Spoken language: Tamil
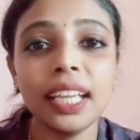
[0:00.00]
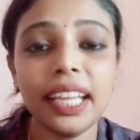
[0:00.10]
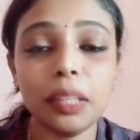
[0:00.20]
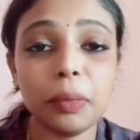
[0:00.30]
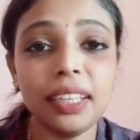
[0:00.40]

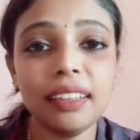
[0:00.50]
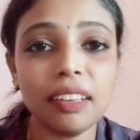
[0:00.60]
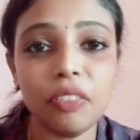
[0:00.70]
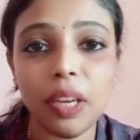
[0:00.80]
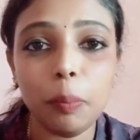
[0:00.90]
இது மாதிரி நீங்கள்
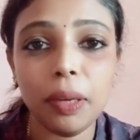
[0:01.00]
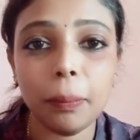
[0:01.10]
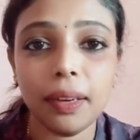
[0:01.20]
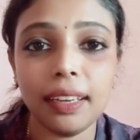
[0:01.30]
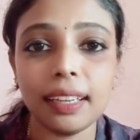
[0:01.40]
ட்ரை பண்ணி
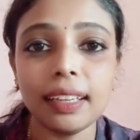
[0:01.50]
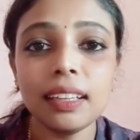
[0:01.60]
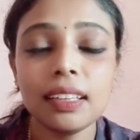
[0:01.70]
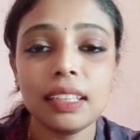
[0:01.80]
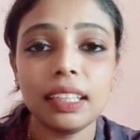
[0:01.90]
பாருங்கள்
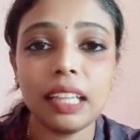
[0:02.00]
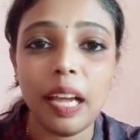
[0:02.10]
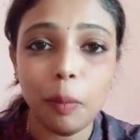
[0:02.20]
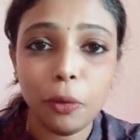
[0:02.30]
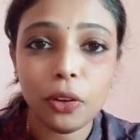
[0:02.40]
இந்த
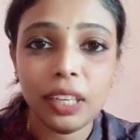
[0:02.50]
ஆப்போட